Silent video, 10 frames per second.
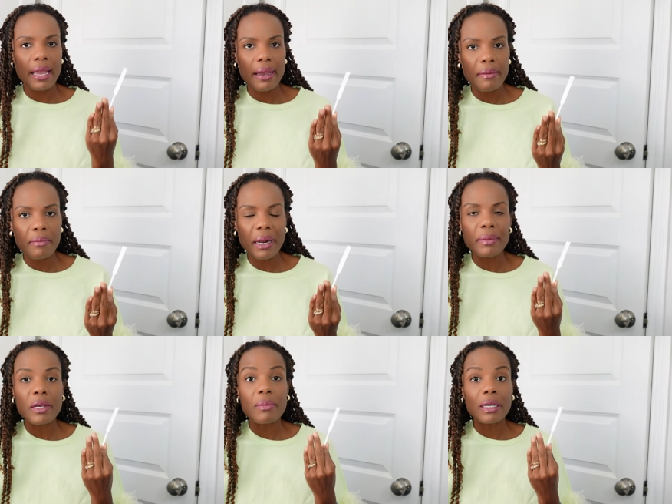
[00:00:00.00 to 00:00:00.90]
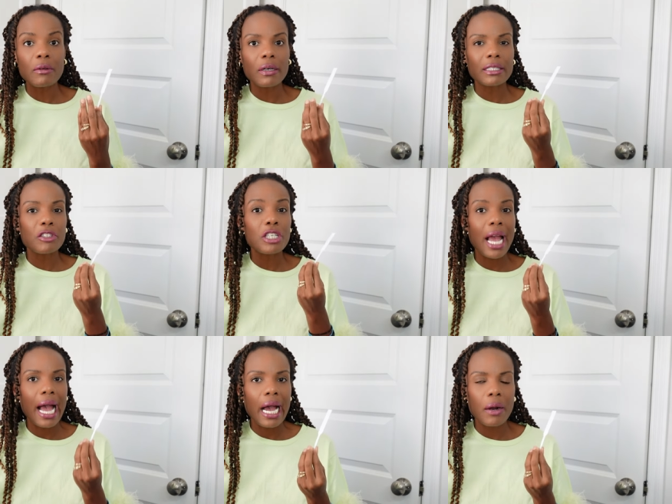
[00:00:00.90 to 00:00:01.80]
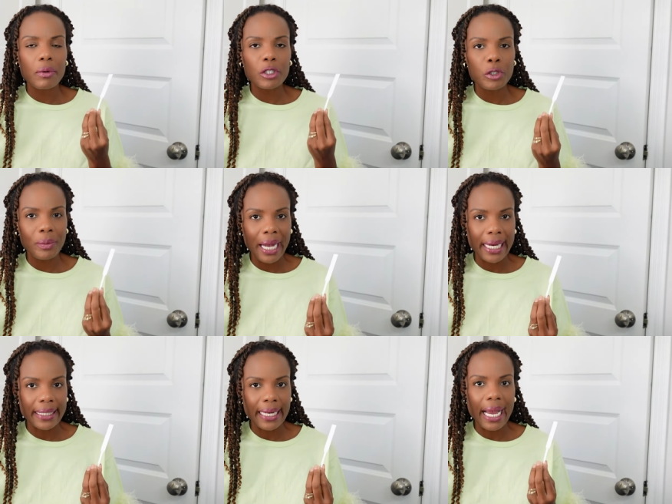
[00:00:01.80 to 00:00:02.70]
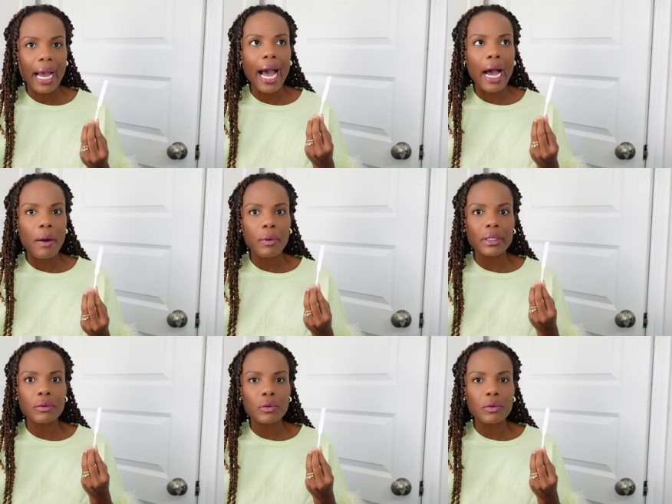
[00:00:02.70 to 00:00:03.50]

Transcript: é para mim uma nota de água de mar, água